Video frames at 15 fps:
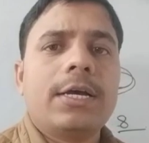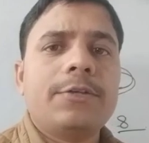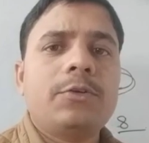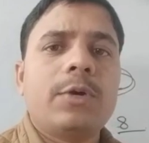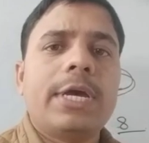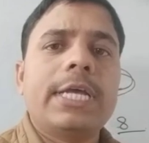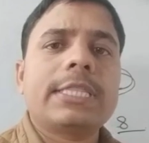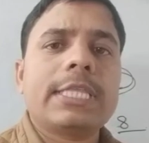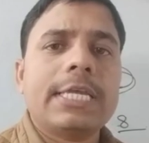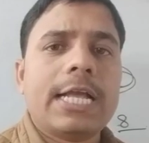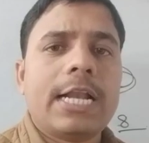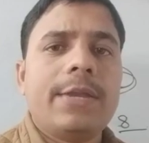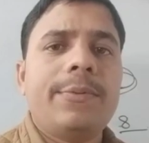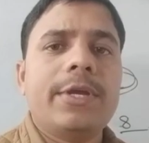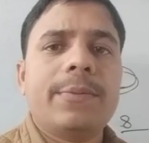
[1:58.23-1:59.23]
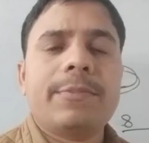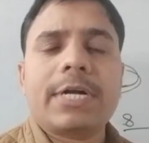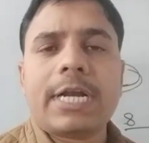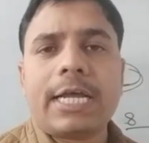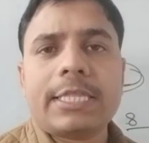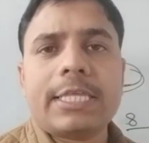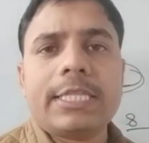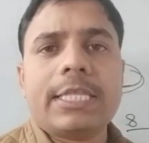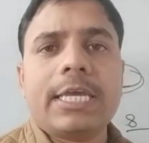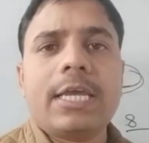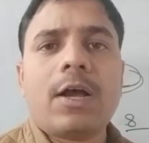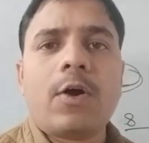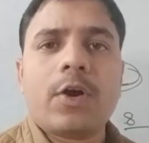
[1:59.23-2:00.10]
जो है तैयारी भी हम कराते थे